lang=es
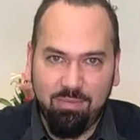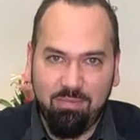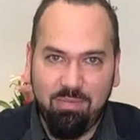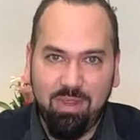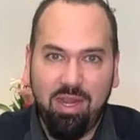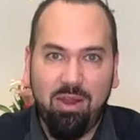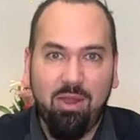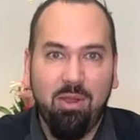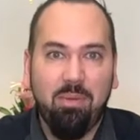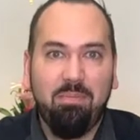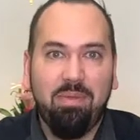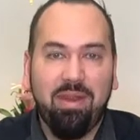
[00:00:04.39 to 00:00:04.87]
Mi
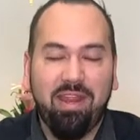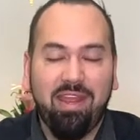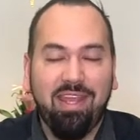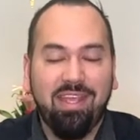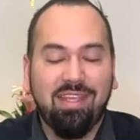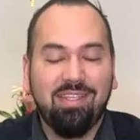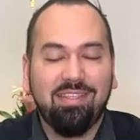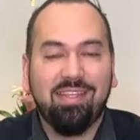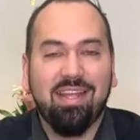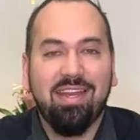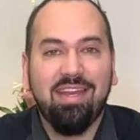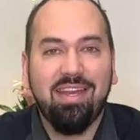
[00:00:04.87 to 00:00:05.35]

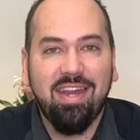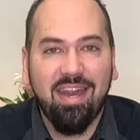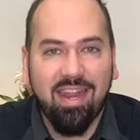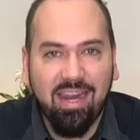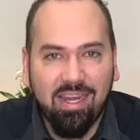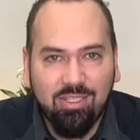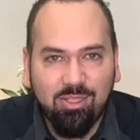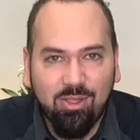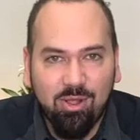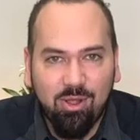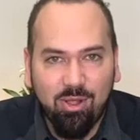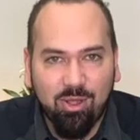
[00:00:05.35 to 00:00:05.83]
nombre es
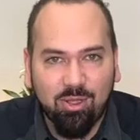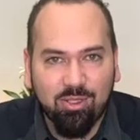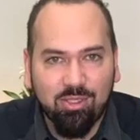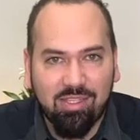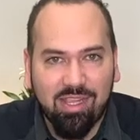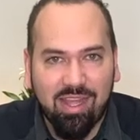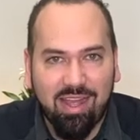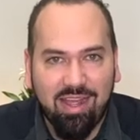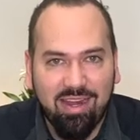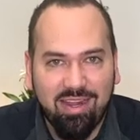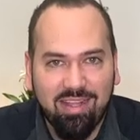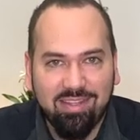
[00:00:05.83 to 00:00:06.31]
Nelson
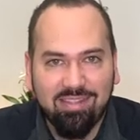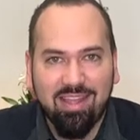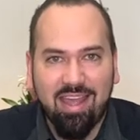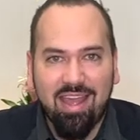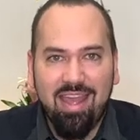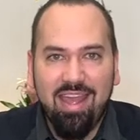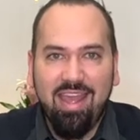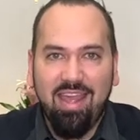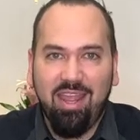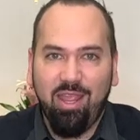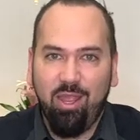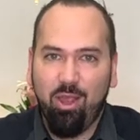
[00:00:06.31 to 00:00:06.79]
González
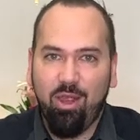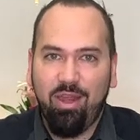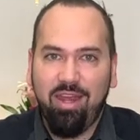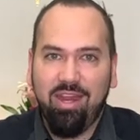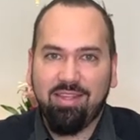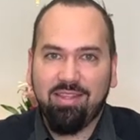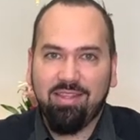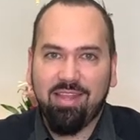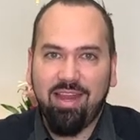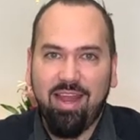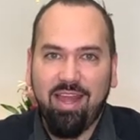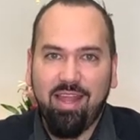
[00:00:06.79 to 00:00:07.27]
y hoy
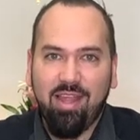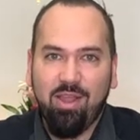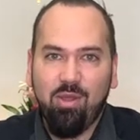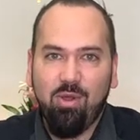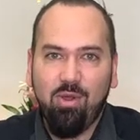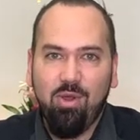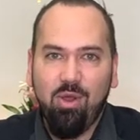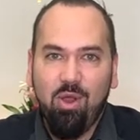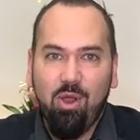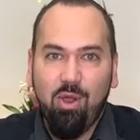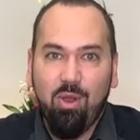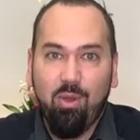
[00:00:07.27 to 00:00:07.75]
les
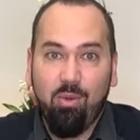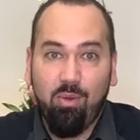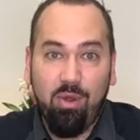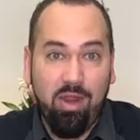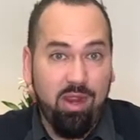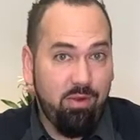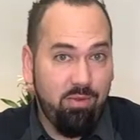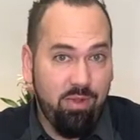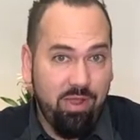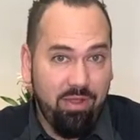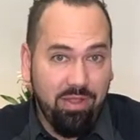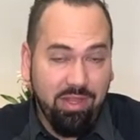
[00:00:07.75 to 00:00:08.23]
traigo
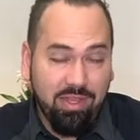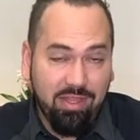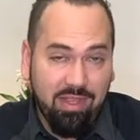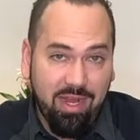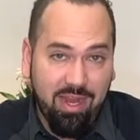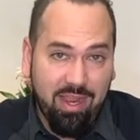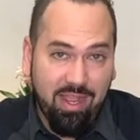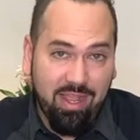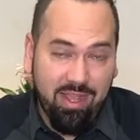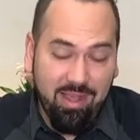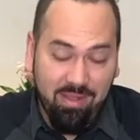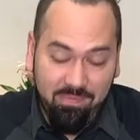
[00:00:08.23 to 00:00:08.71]
una nueva
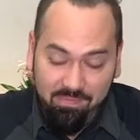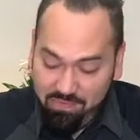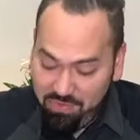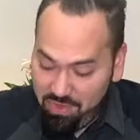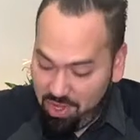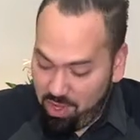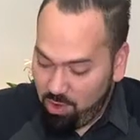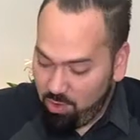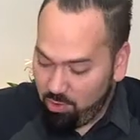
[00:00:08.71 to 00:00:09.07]
entrega,